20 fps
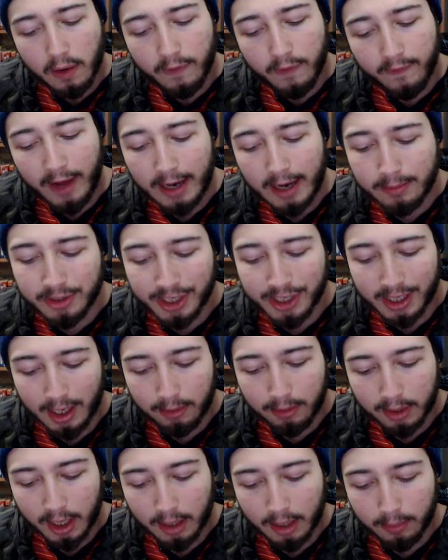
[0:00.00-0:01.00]
Vermeyecek
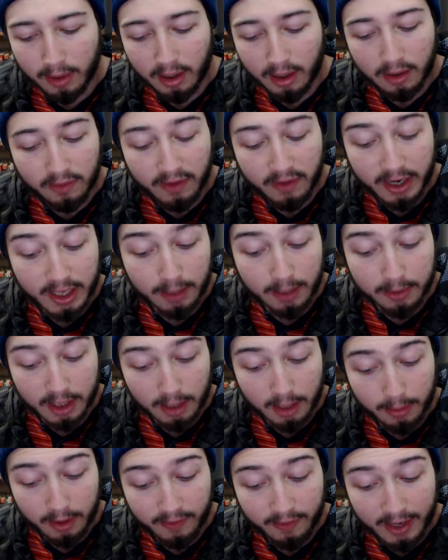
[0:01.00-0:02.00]
abi galiba. Verebilir
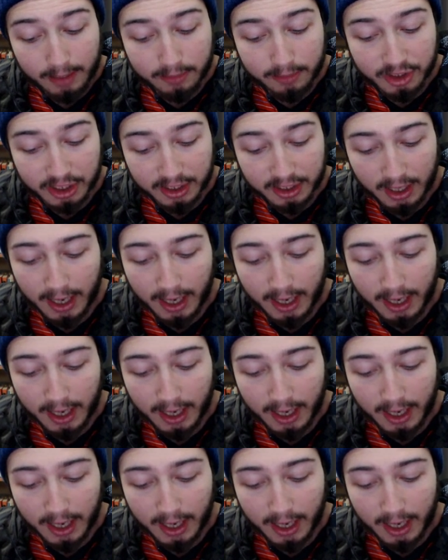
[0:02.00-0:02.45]
ama vermeyecek.